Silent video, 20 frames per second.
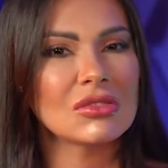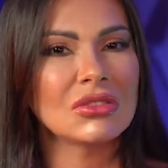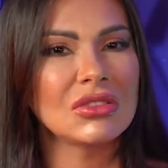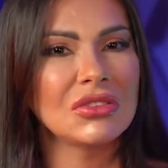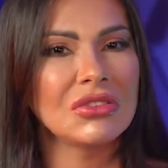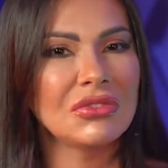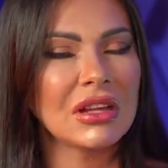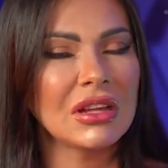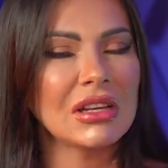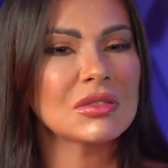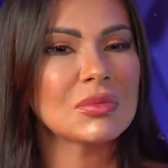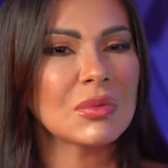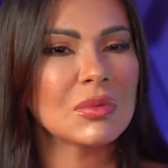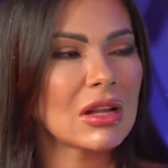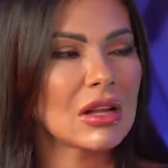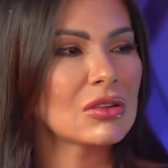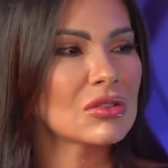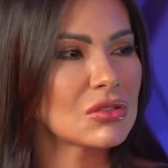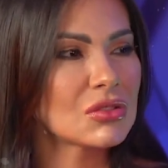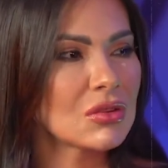son infieles
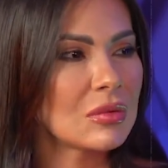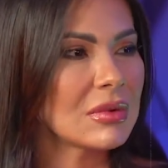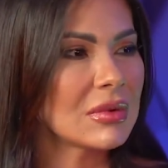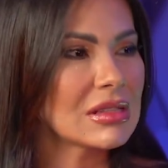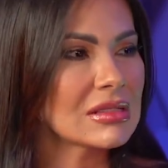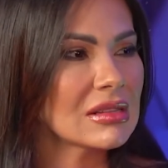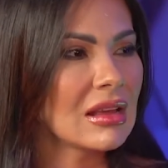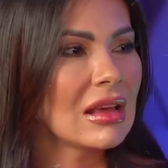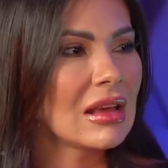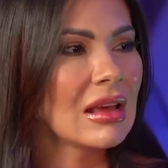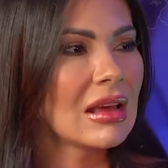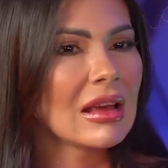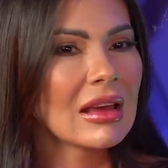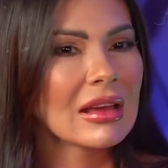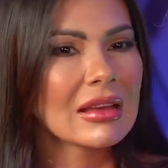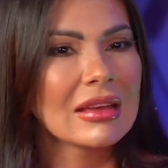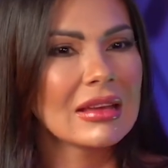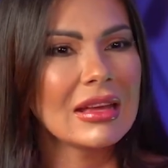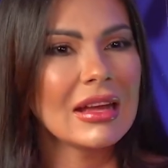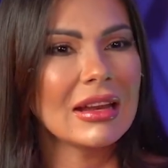porque los hombres
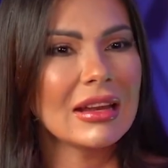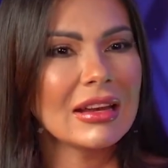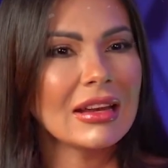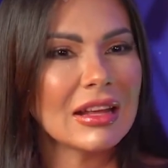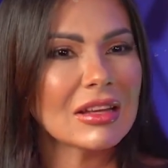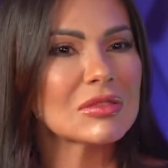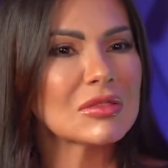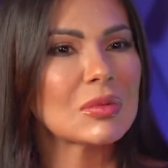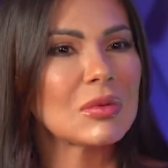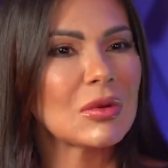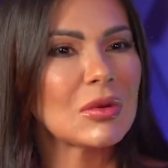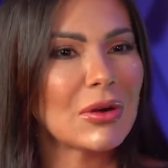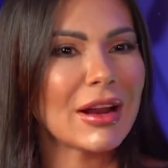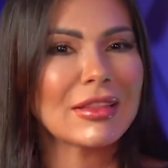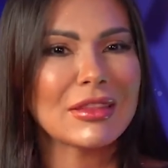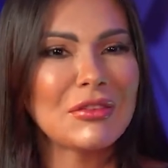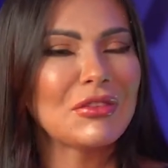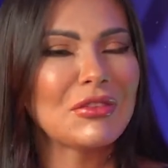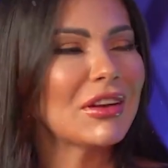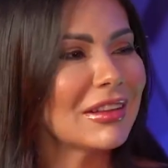quieren
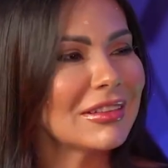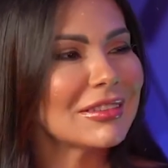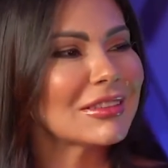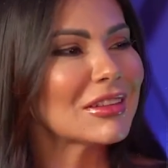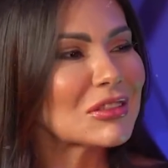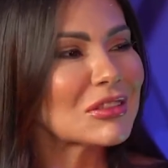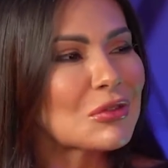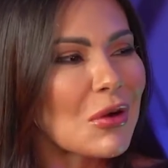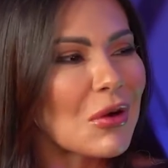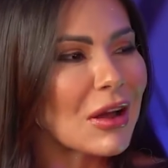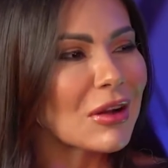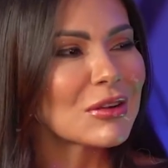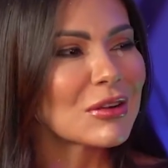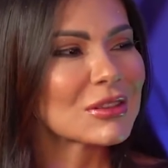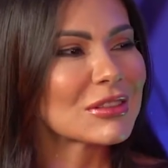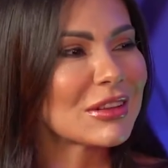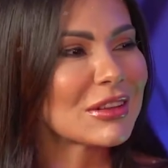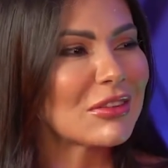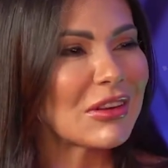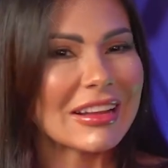explorar diferentes
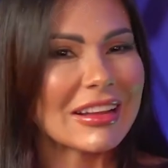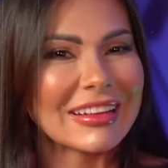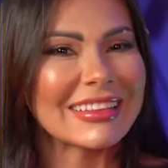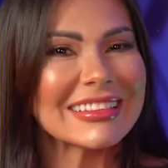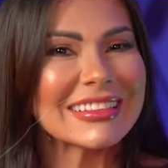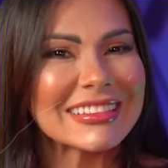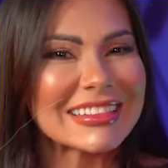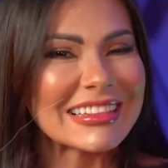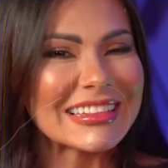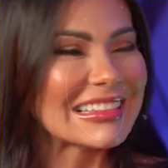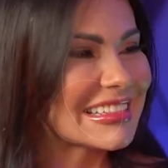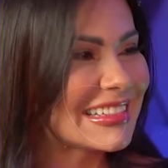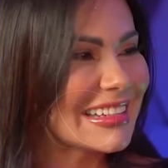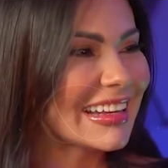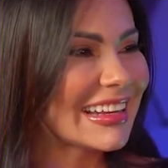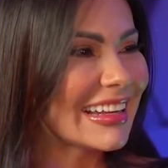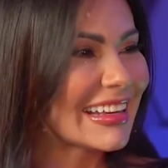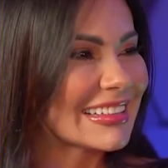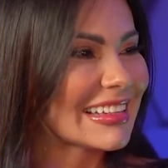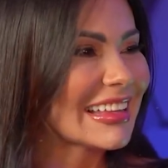huecos, diferentes
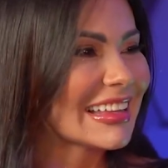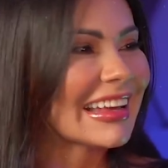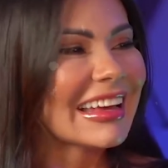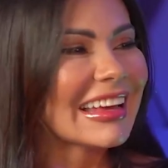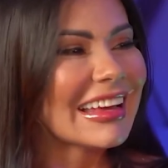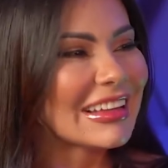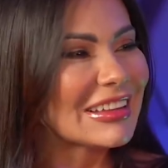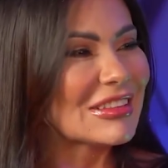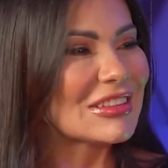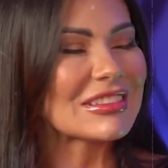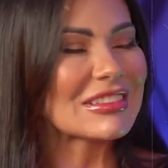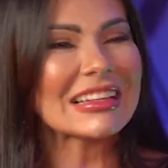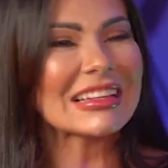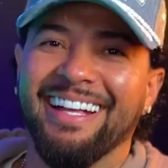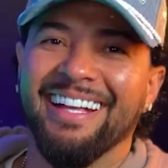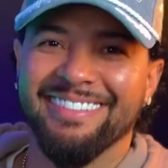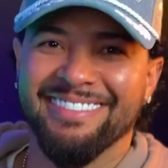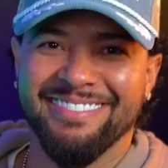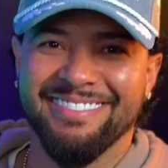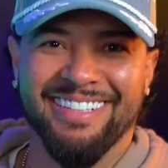trincheras,
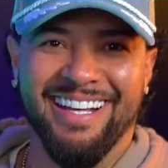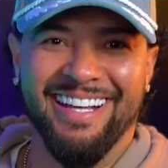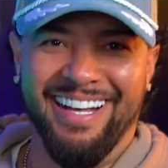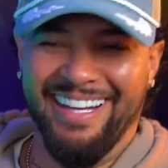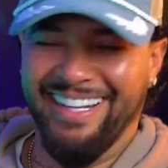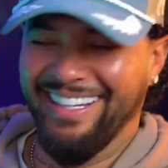entonces se aburren